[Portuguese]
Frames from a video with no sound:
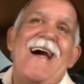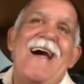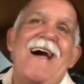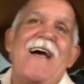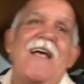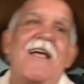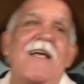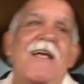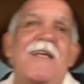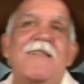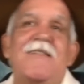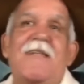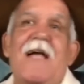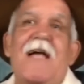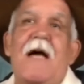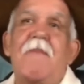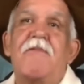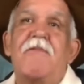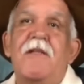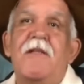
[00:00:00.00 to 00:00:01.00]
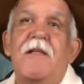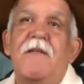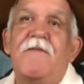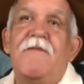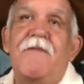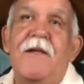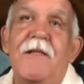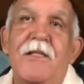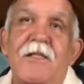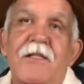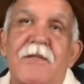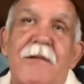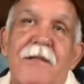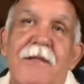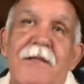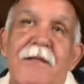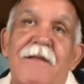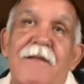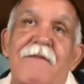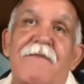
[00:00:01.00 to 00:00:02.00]
As cápsulas de farinha de
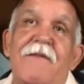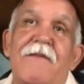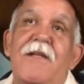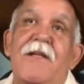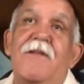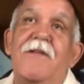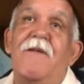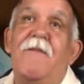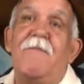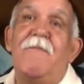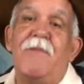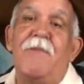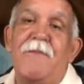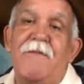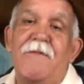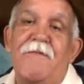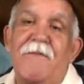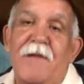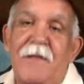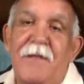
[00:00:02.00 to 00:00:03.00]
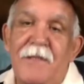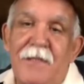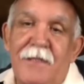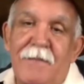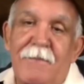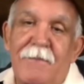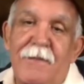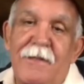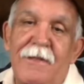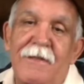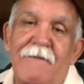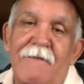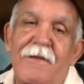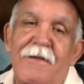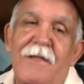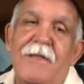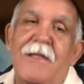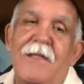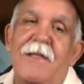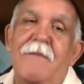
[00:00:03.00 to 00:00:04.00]
banana verde ou a própria farinha da banana
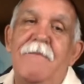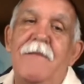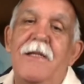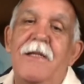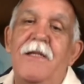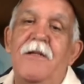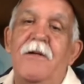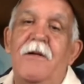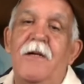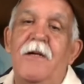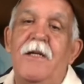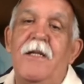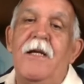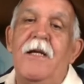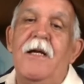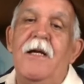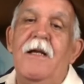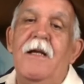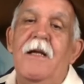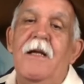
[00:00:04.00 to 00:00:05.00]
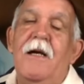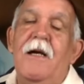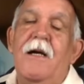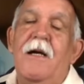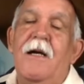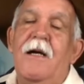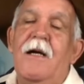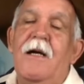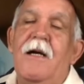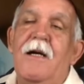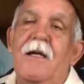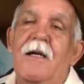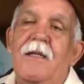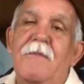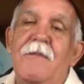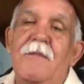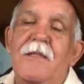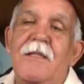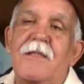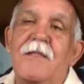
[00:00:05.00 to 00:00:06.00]
verde, ela melhora a
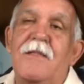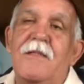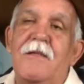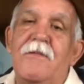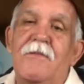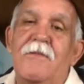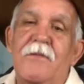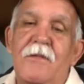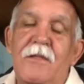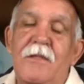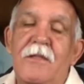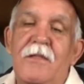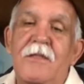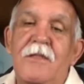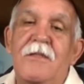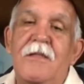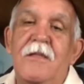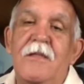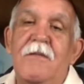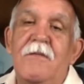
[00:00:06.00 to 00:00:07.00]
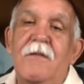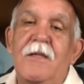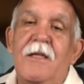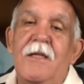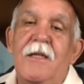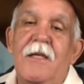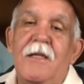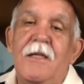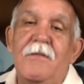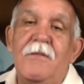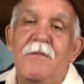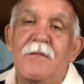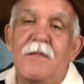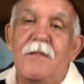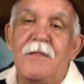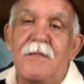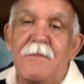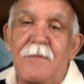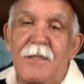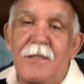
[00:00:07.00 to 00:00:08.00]
eliminação do intestino e reduz
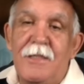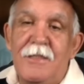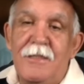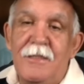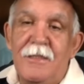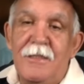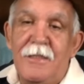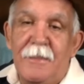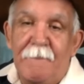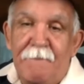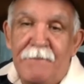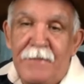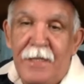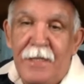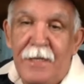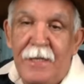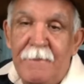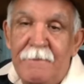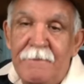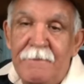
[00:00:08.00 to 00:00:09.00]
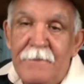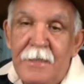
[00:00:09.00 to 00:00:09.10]
essa barriguinha aí, tá?